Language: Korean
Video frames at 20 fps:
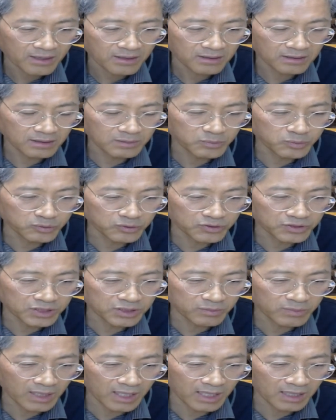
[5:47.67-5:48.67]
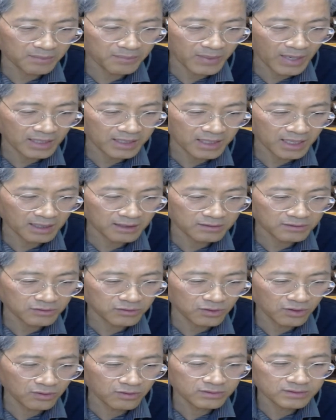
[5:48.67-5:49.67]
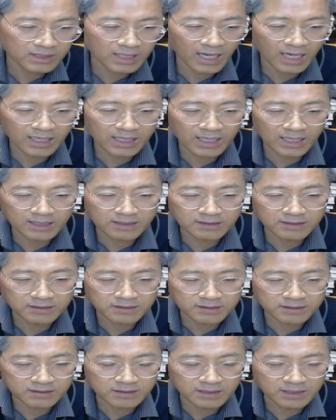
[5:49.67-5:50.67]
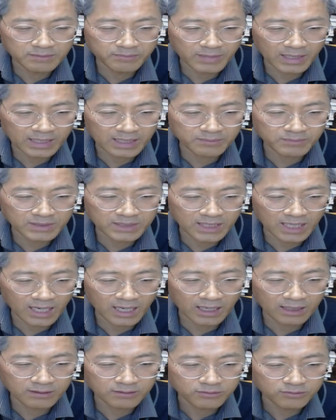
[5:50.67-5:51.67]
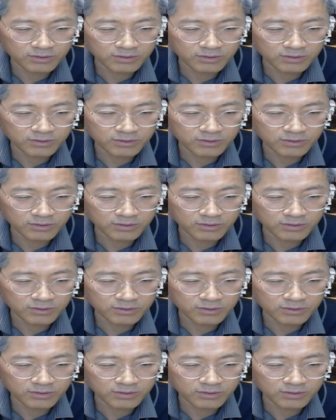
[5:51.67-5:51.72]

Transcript: 그 부르심의 방향으로 나아가는 것을 말합니다.